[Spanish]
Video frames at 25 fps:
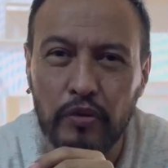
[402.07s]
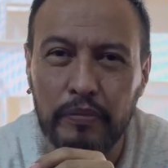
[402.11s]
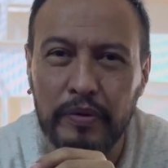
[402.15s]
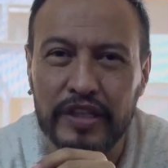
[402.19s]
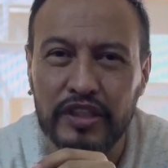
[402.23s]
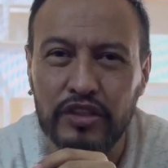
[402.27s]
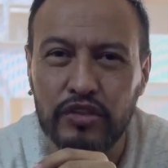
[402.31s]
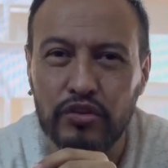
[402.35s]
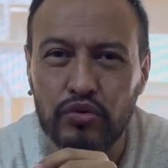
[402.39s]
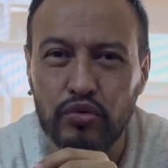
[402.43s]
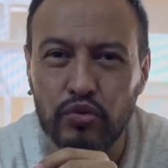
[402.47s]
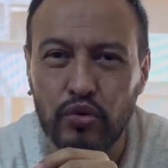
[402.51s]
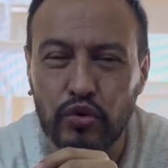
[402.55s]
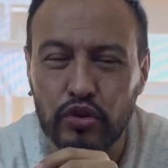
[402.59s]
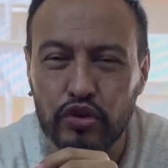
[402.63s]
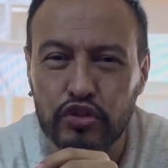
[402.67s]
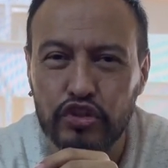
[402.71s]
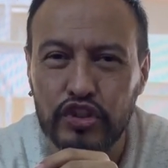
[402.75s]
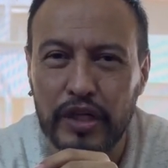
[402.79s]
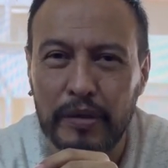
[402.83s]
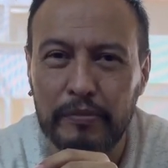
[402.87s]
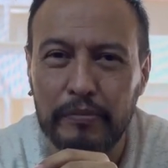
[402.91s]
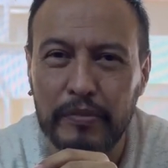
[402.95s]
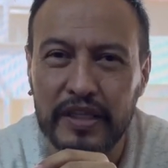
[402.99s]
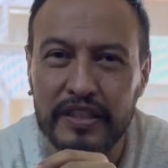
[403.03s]

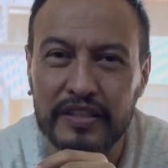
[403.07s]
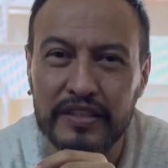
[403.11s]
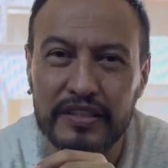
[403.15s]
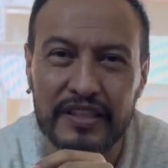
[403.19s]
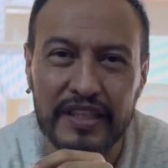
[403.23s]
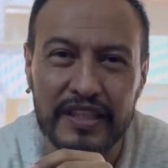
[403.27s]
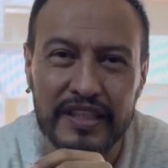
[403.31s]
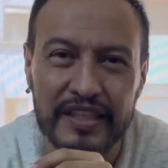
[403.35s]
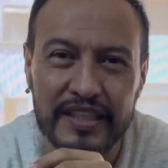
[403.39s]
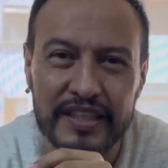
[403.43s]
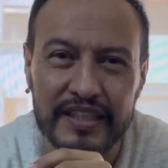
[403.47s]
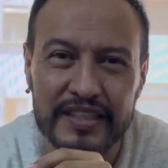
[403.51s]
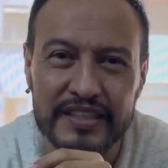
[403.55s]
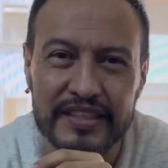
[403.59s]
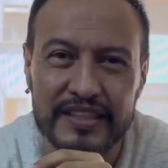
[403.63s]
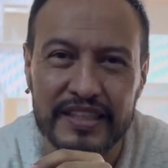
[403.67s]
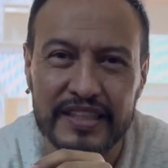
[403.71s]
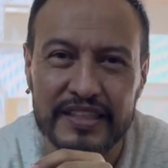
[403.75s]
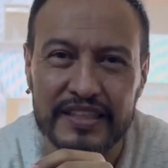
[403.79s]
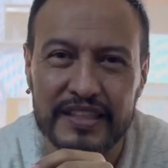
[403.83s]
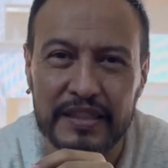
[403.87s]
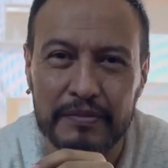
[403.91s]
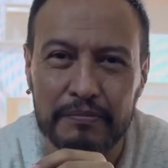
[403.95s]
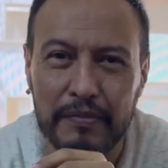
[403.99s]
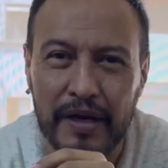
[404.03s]
venturosamente en esta
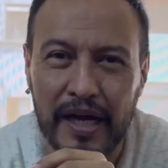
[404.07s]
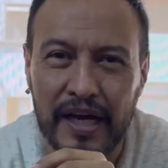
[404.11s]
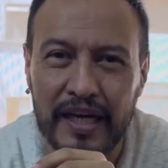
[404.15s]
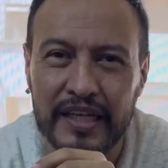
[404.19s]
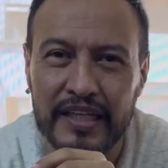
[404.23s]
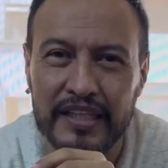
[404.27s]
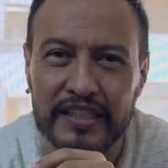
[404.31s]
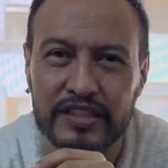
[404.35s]
semana